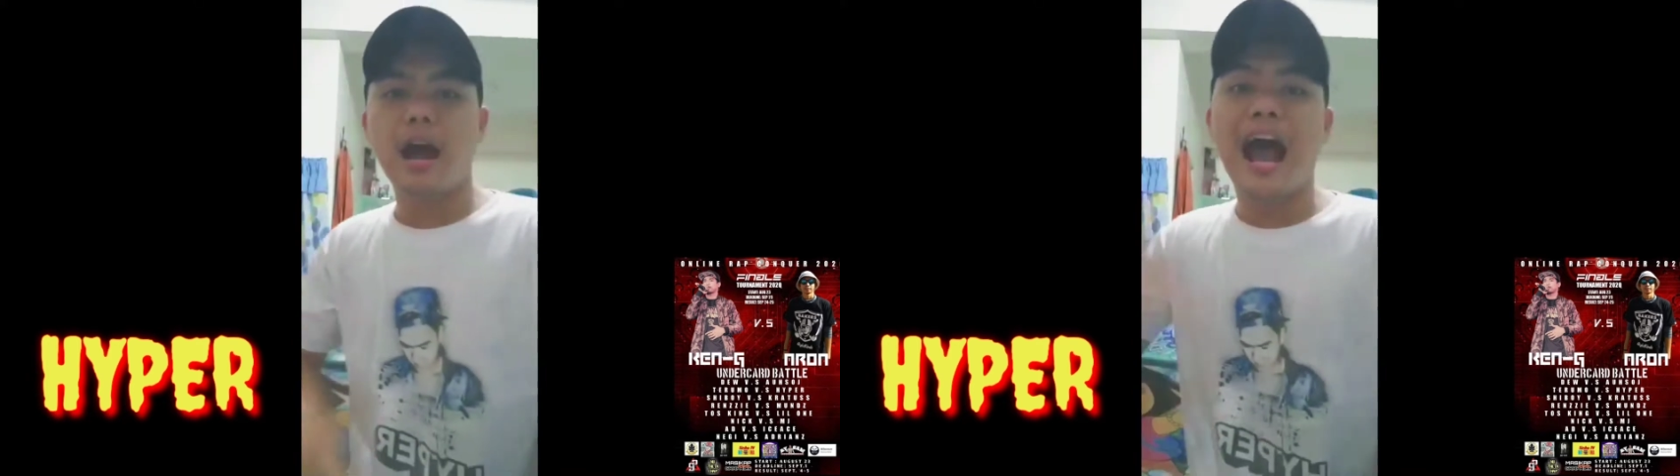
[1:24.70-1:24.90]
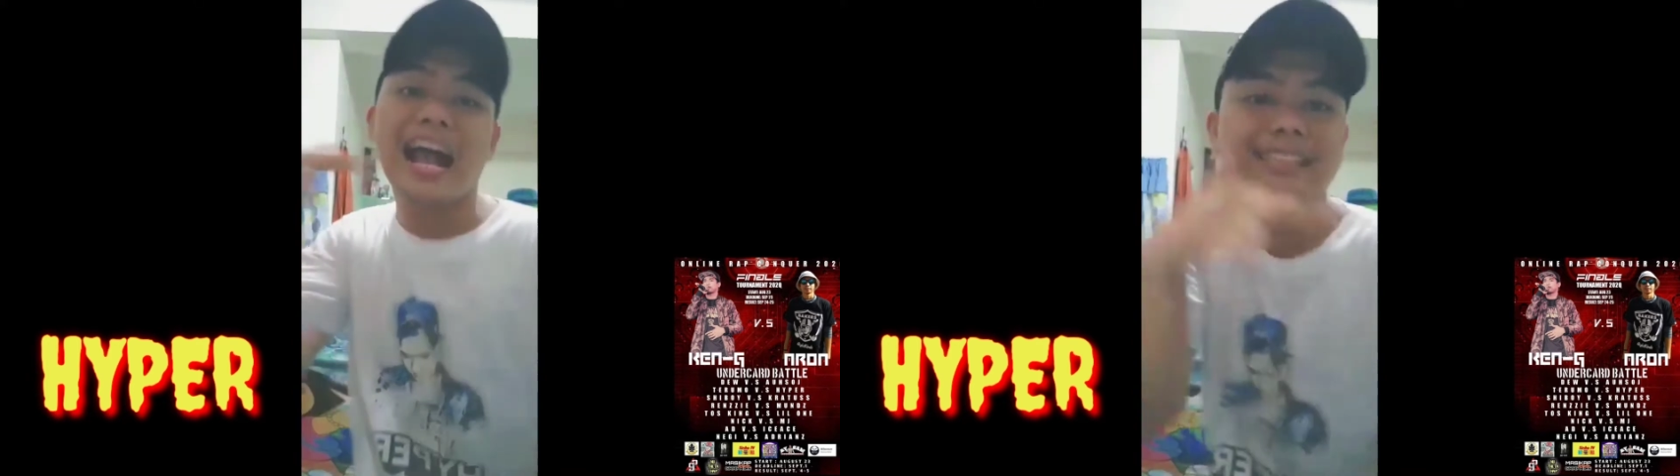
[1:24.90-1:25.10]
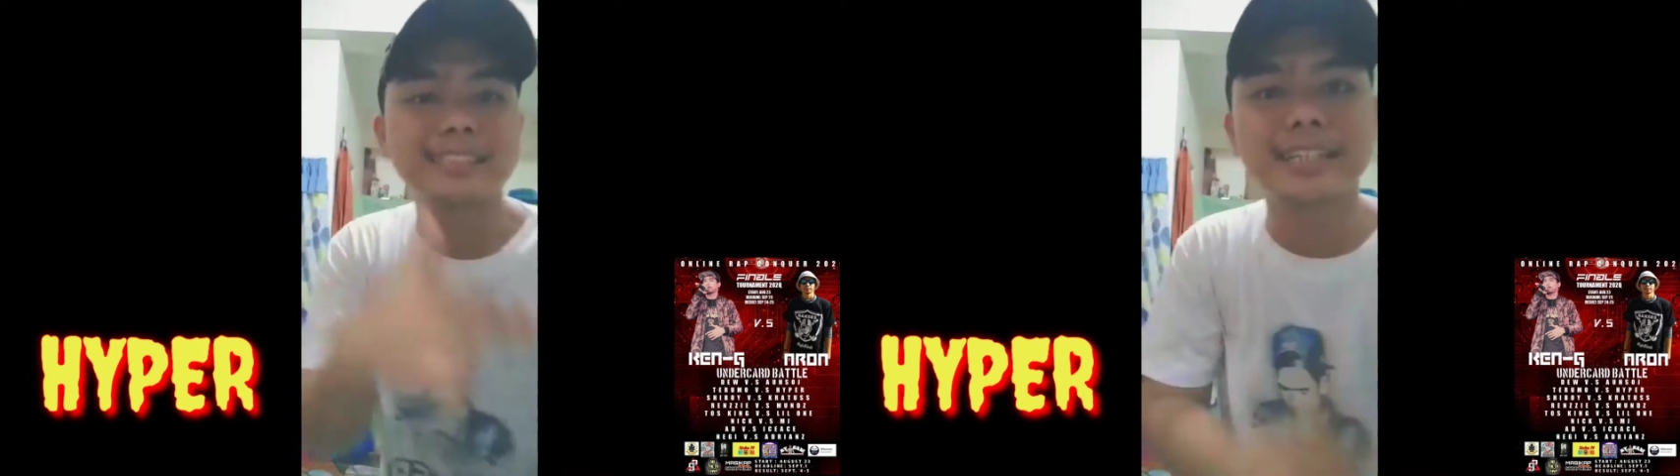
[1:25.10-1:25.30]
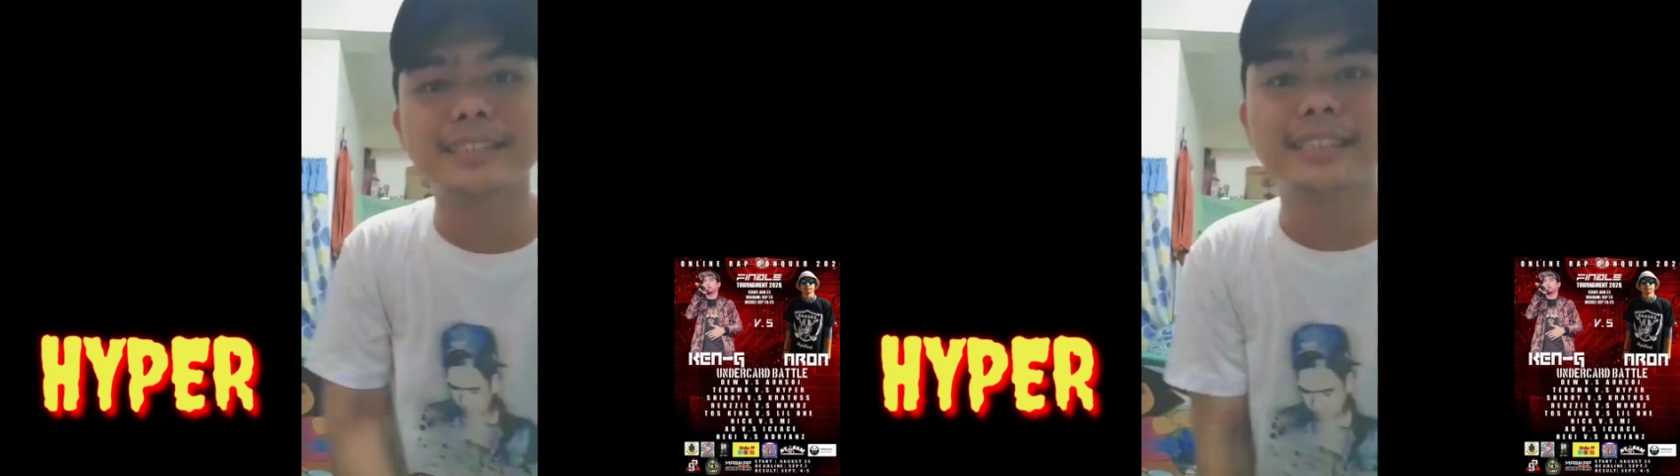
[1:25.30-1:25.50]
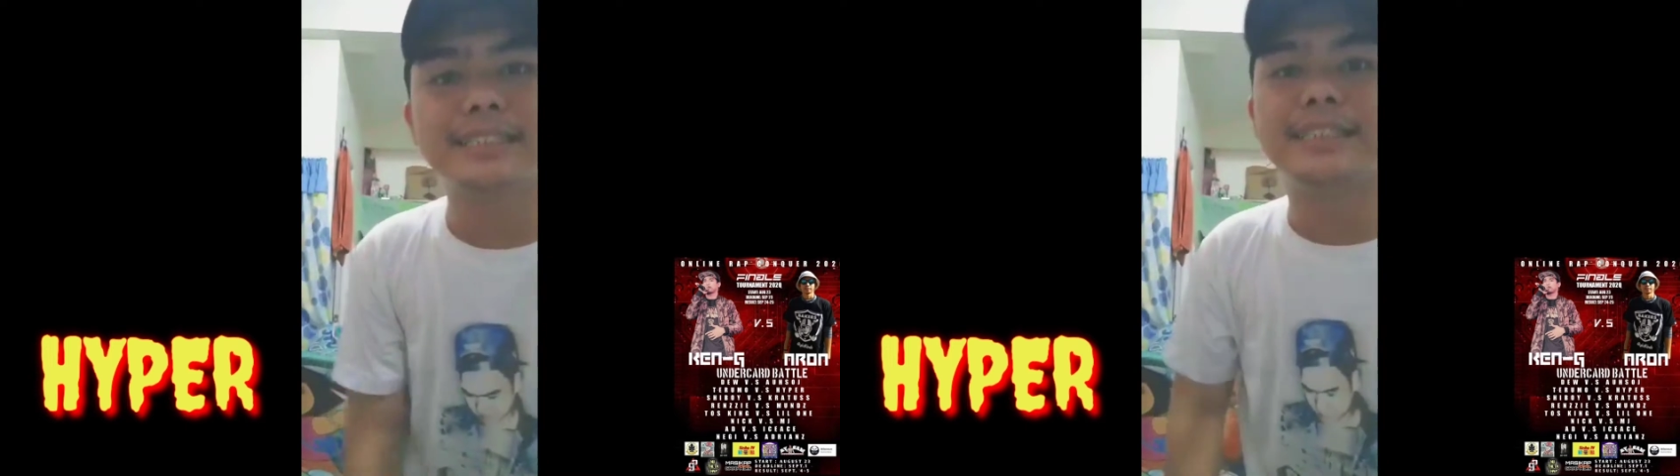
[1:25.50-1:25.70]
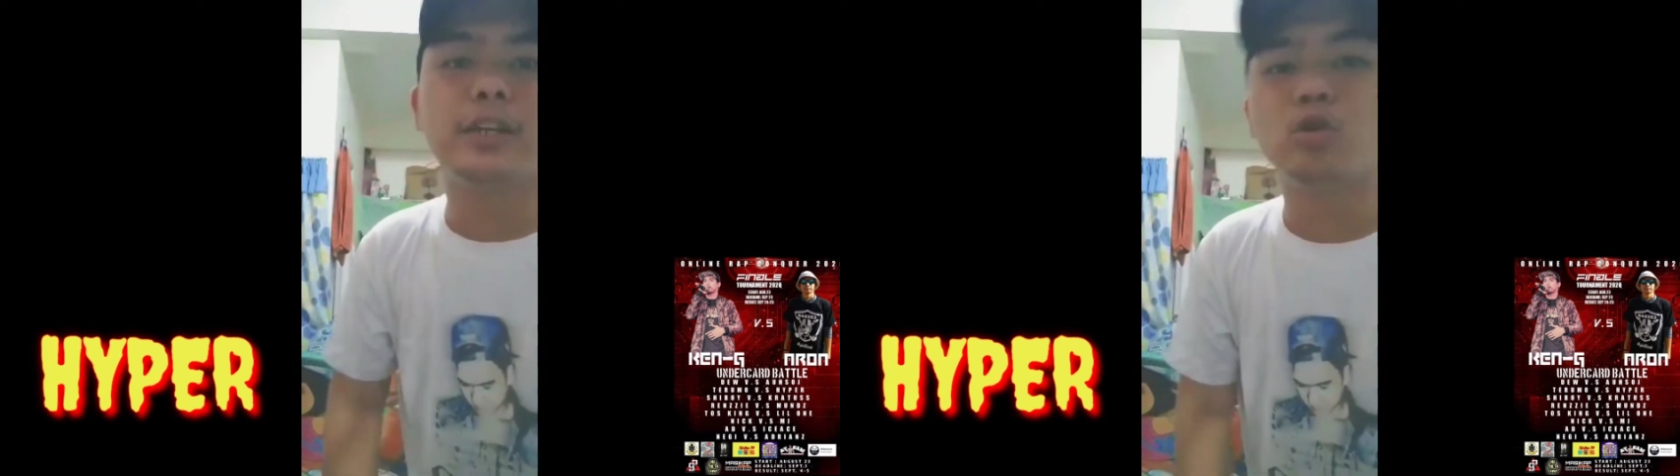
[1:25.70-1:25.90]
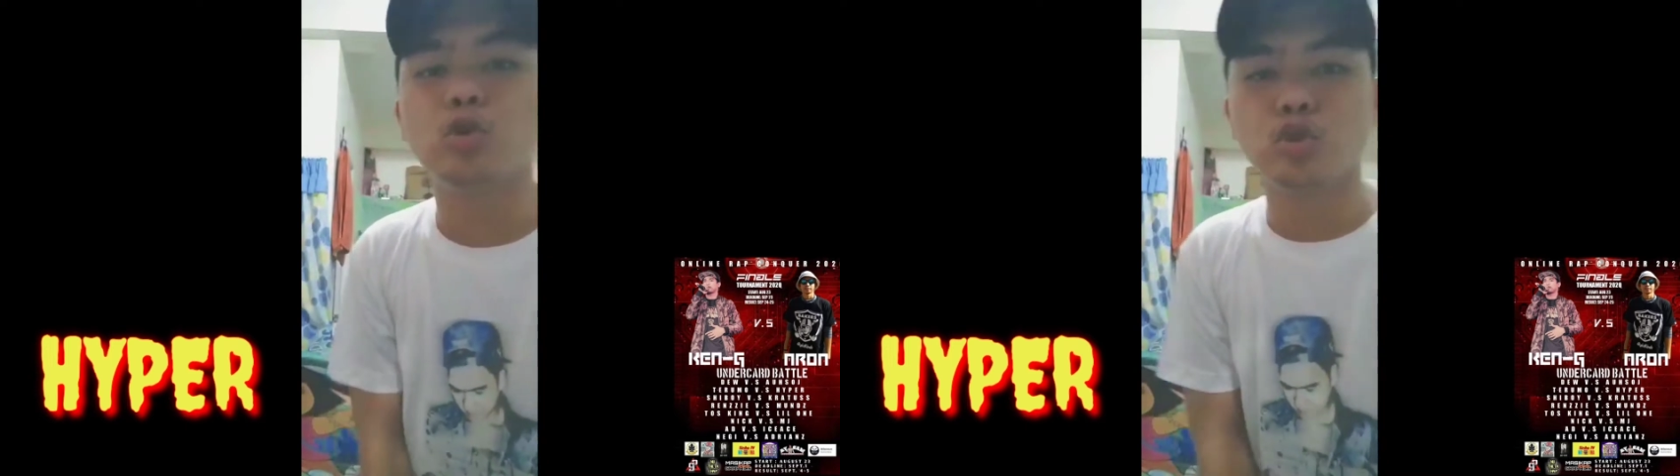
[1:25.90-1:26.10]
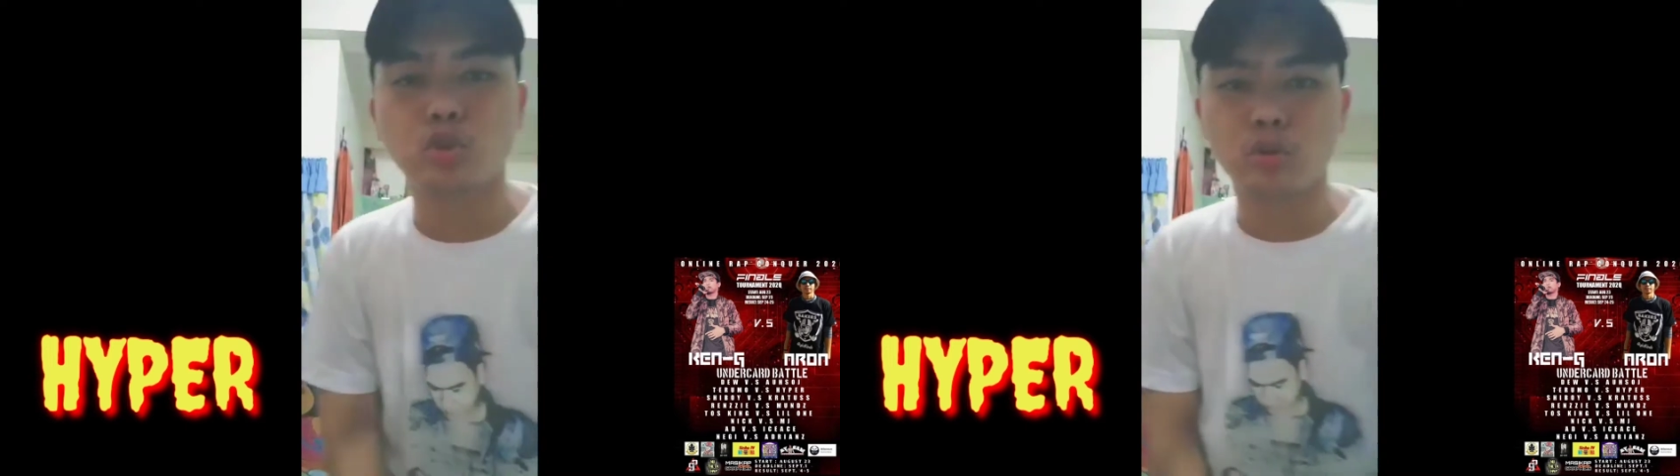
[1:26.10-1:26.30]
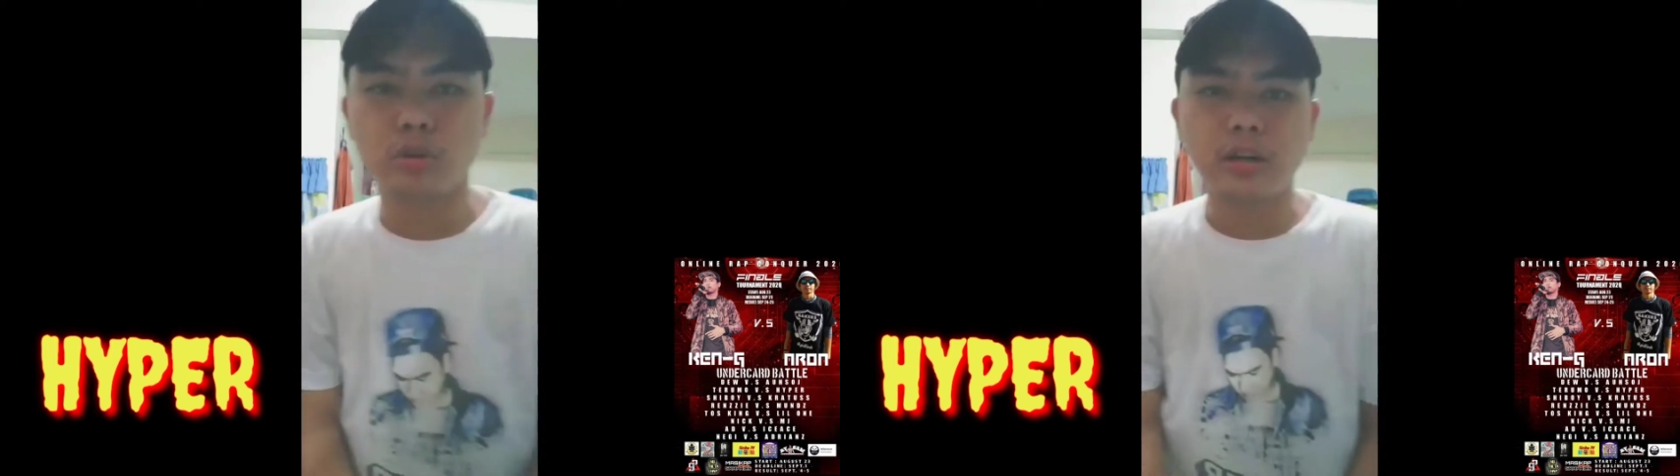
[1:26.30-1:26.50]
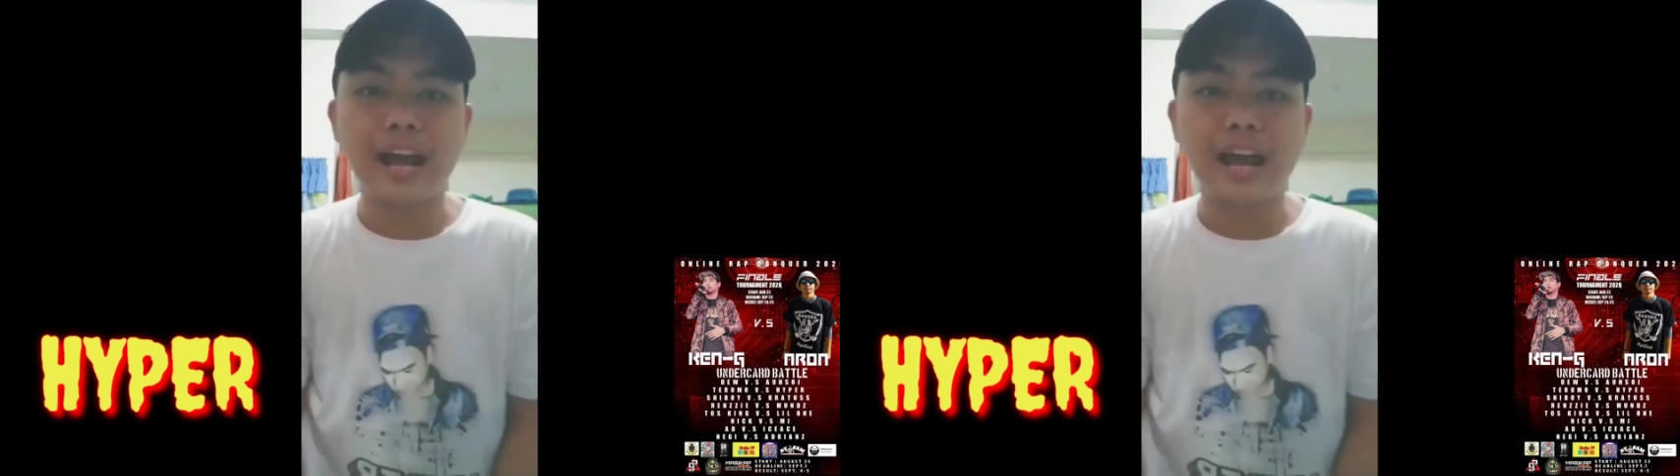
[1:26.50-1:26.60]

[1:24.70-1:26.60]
Hashtag DJ Luno